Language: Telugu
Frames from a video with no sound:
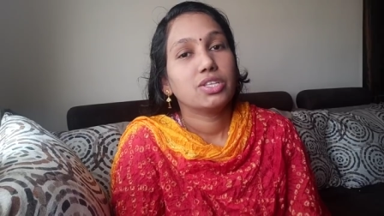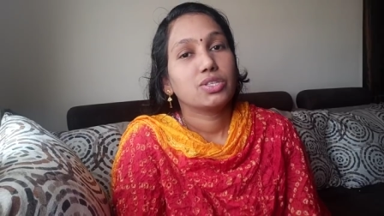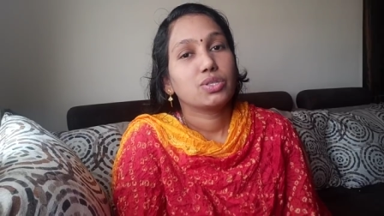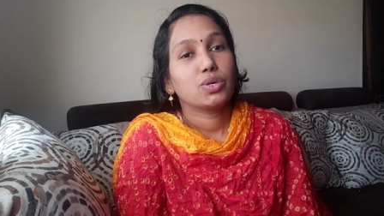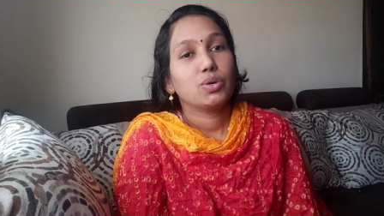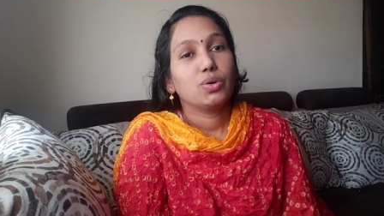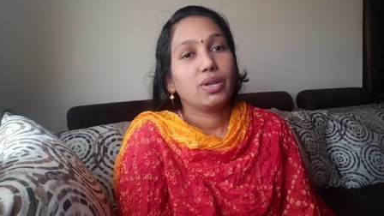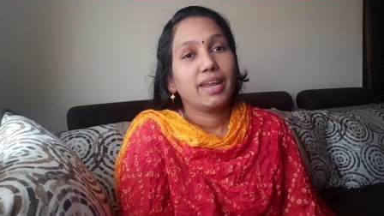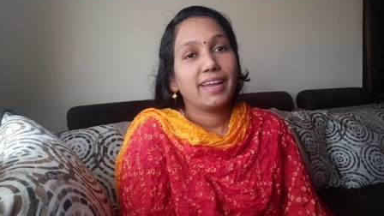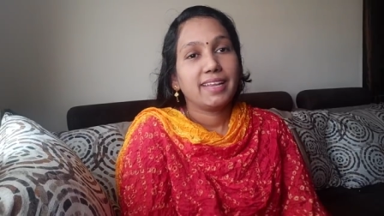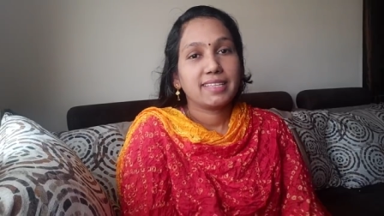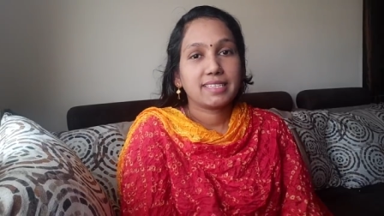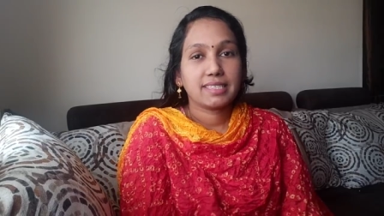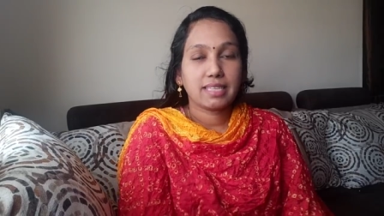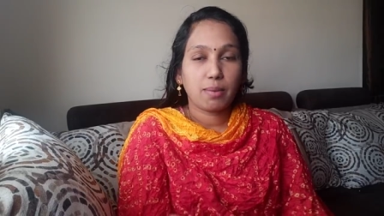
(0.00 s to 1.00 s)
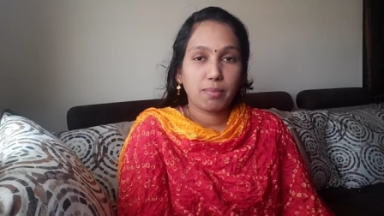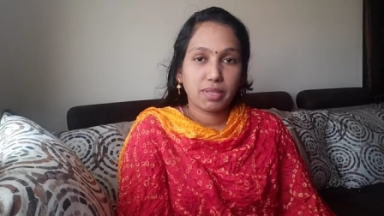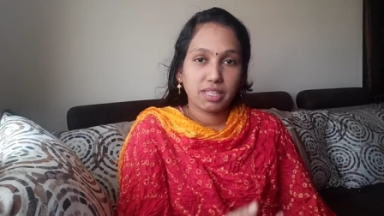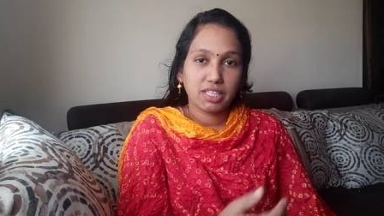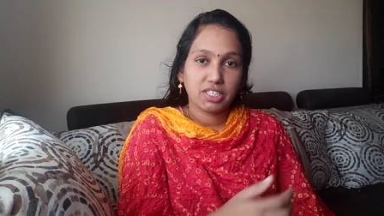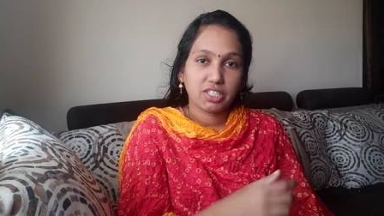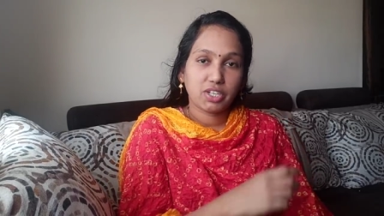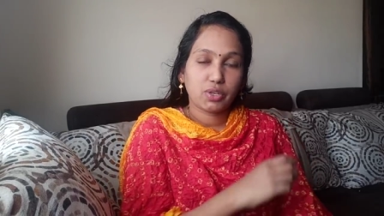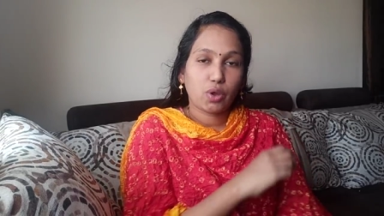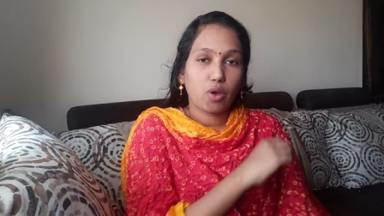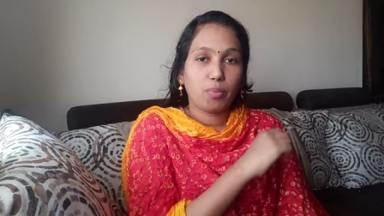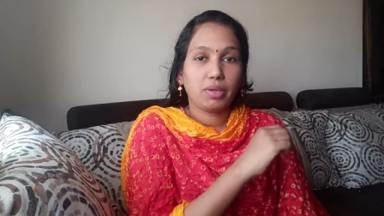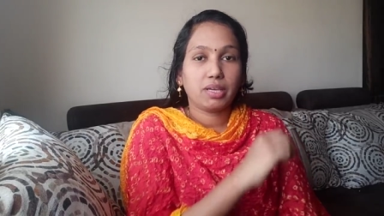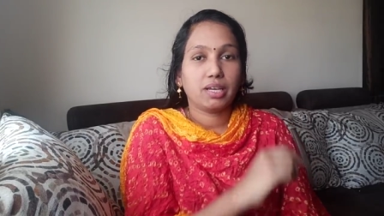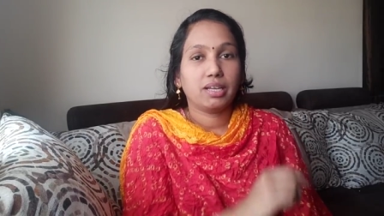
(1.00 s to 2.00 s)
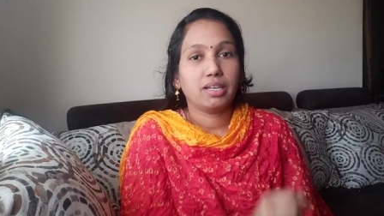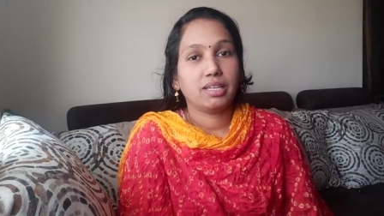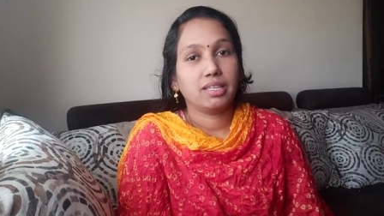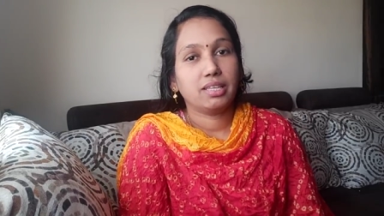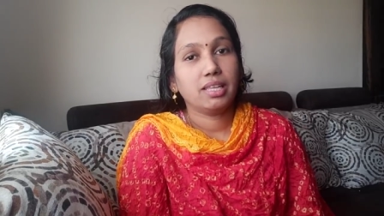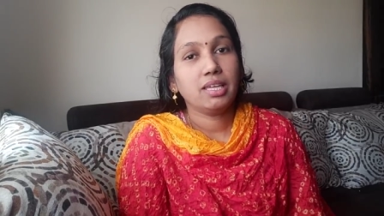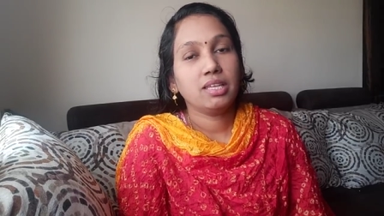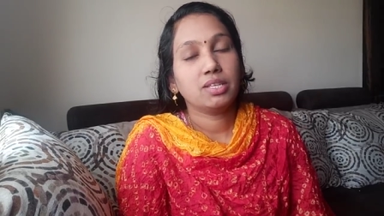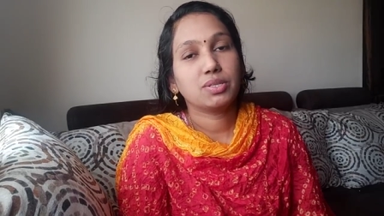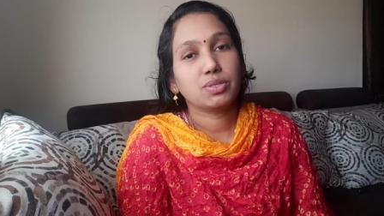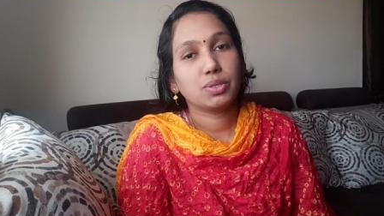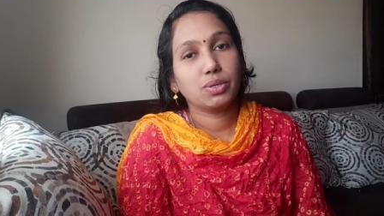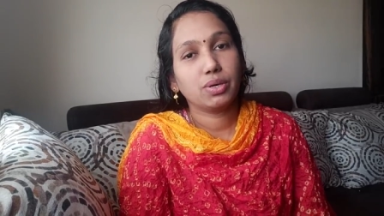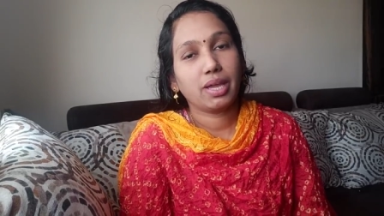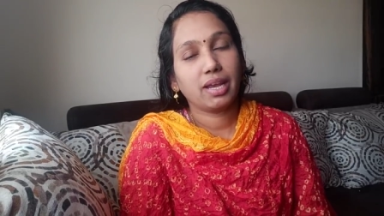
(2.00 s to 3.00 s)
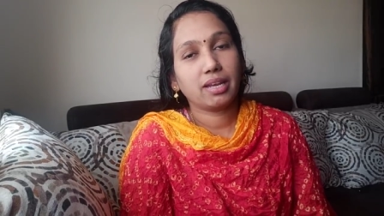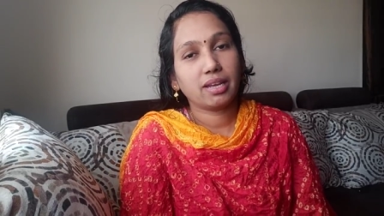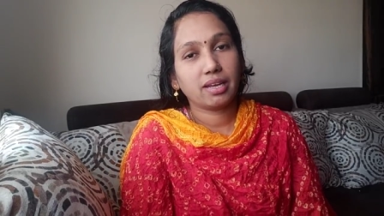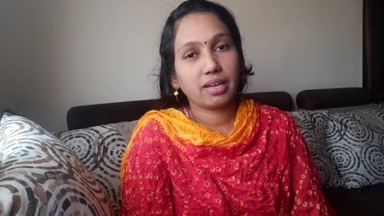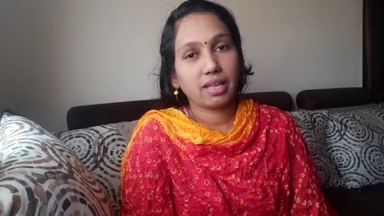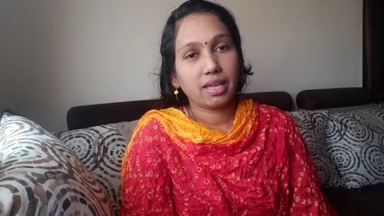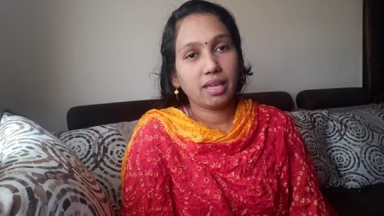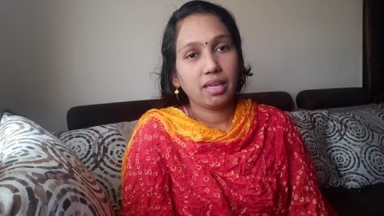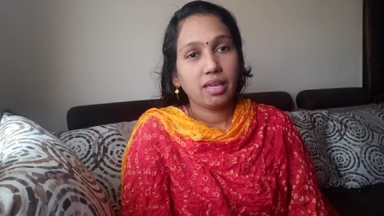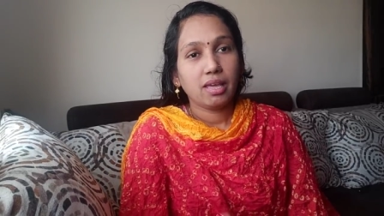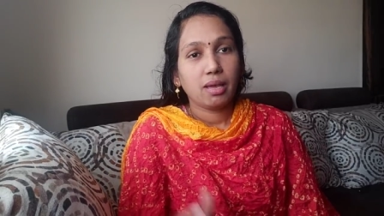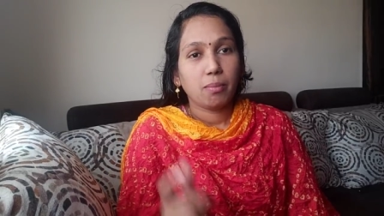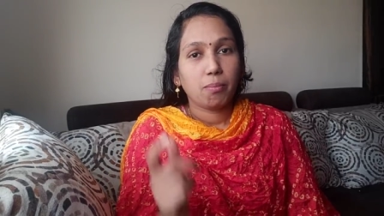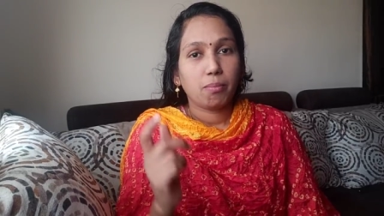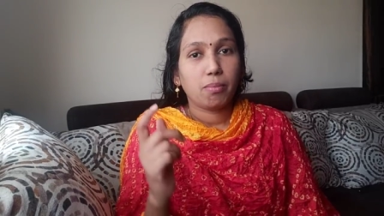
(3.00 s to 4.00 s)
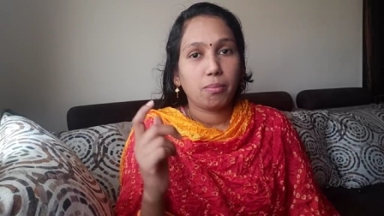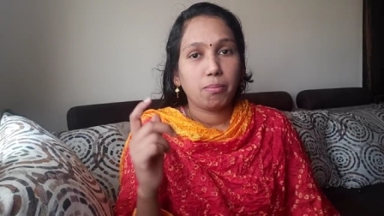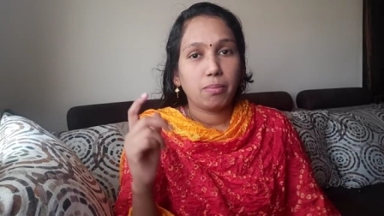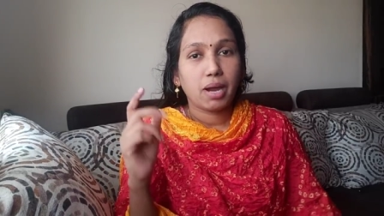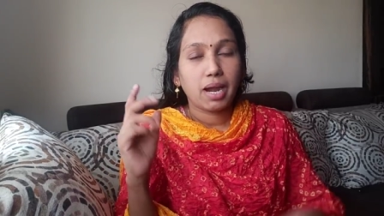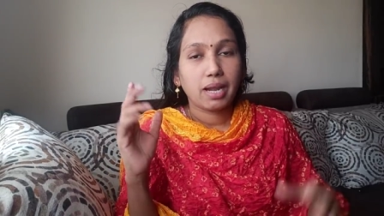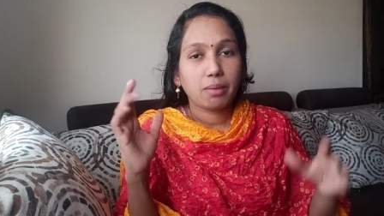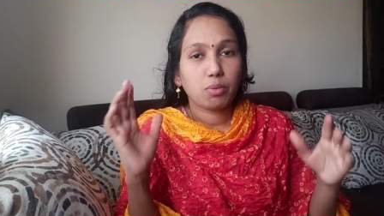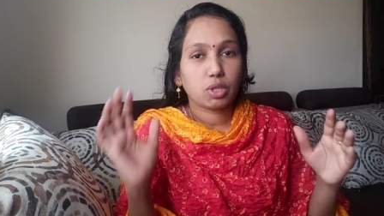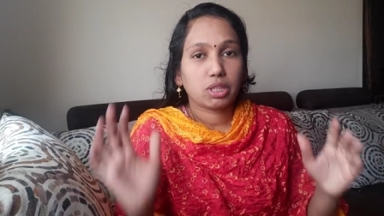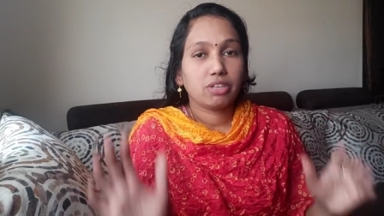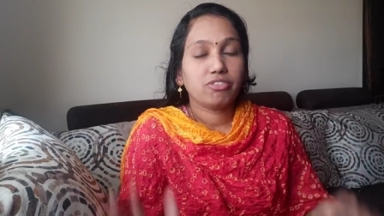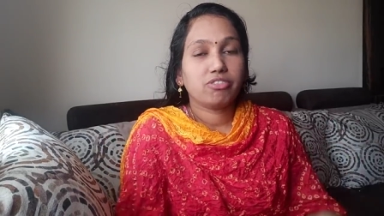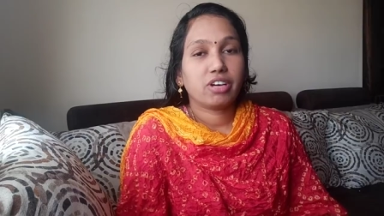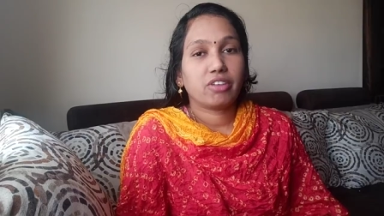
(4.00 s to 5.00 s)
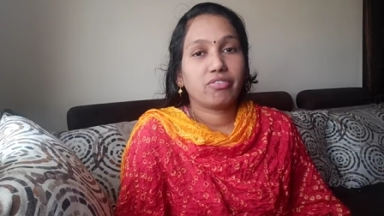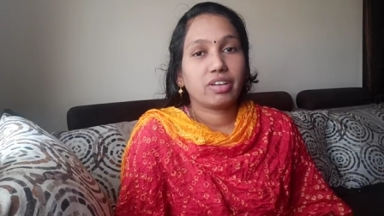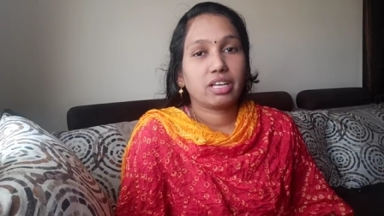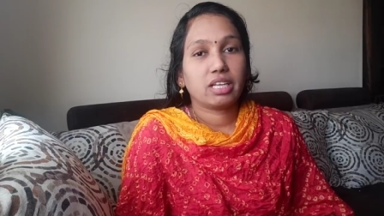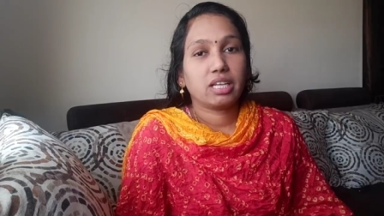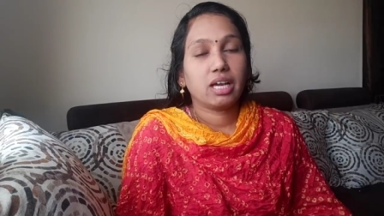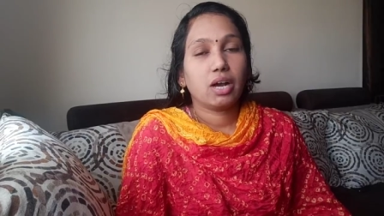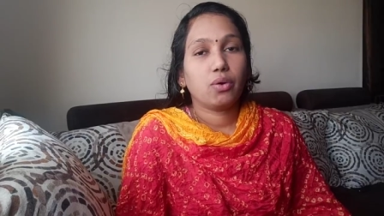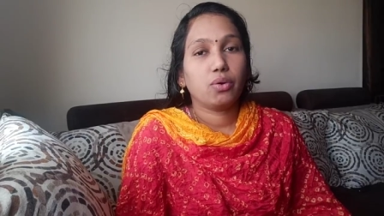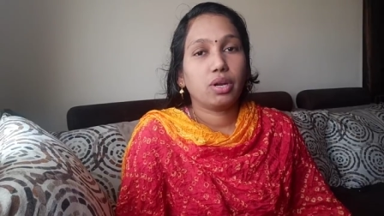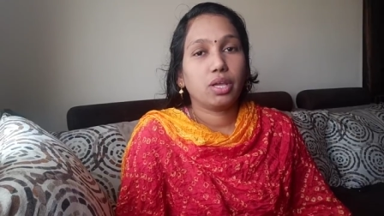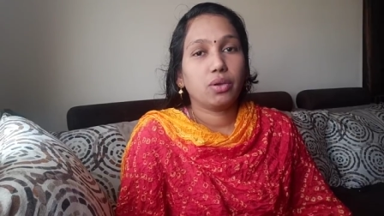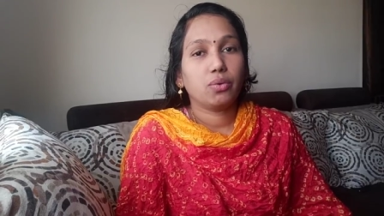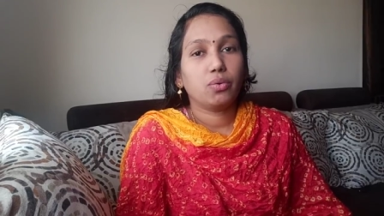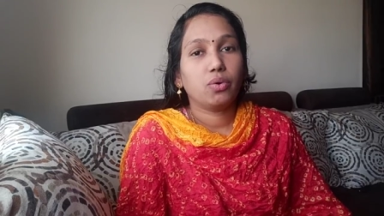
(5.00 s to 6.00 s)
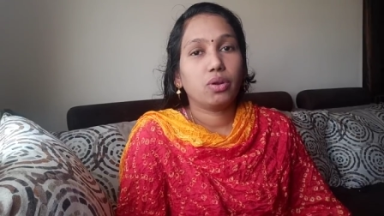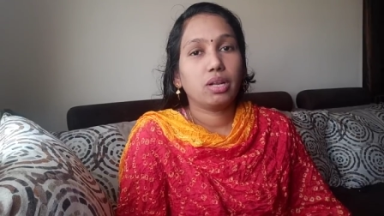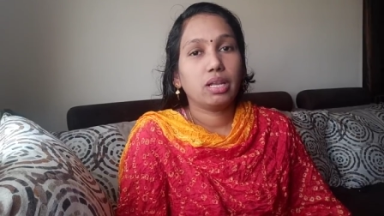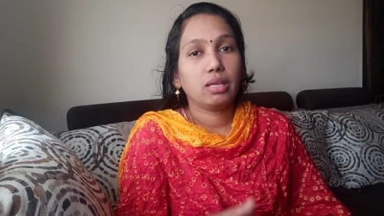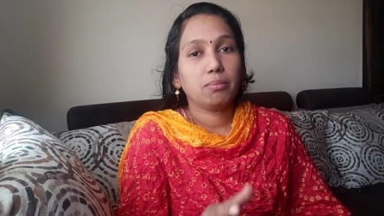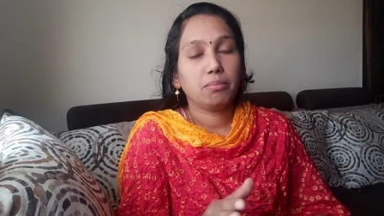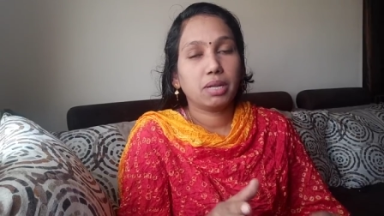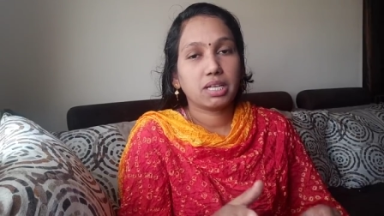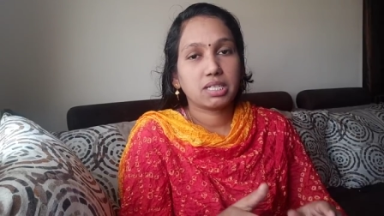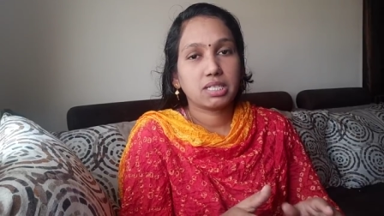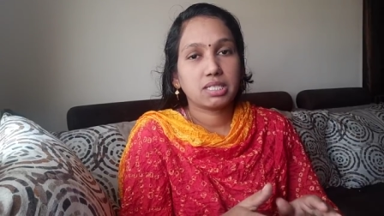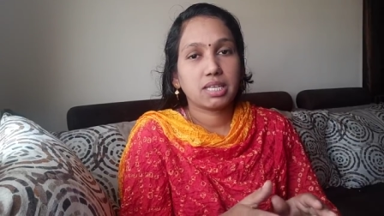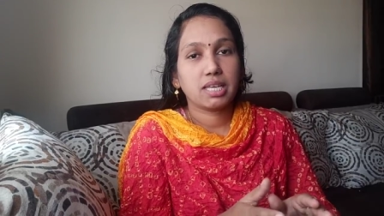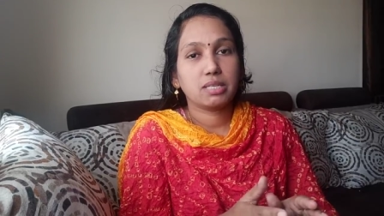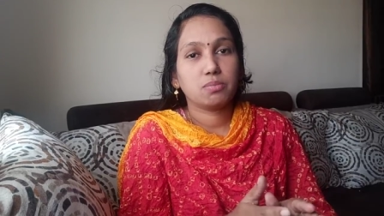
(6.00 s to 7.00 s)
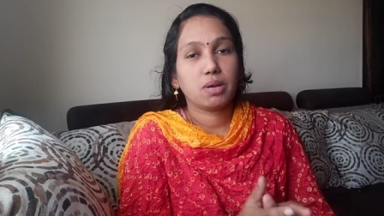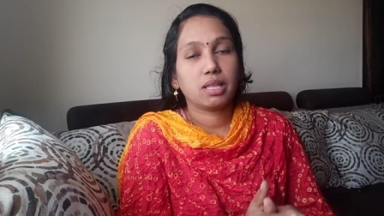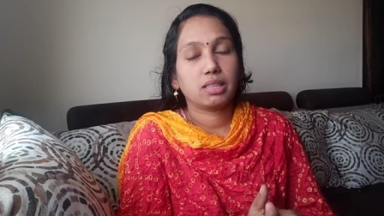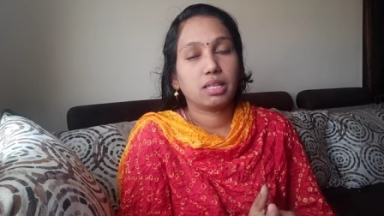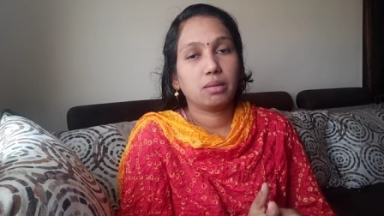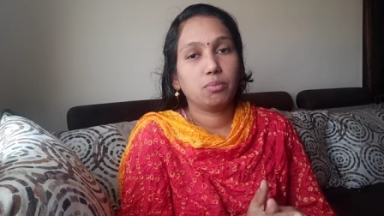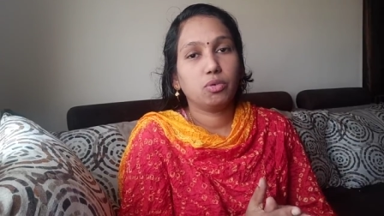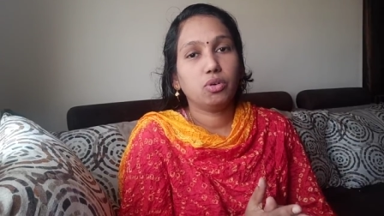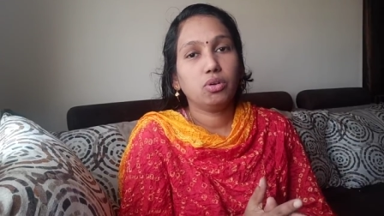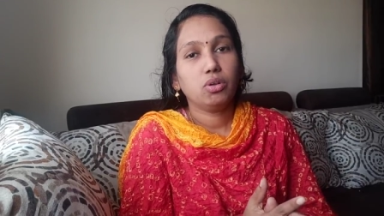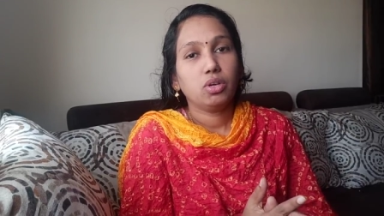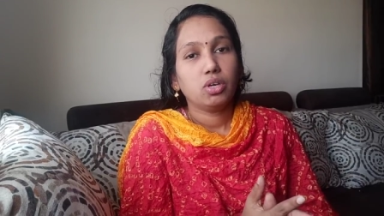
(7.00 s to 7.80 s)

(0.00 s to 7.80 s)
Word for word: సో లేడీస్కి సంబంధించిన టాపిక్ అండి ఇది సో ఏంటంటే బాడీ మొత్తం పర్ఫెక్ట్గా ఉండి ఓన్లీ బ్రెస్ట్ సైజ్ మాత్రము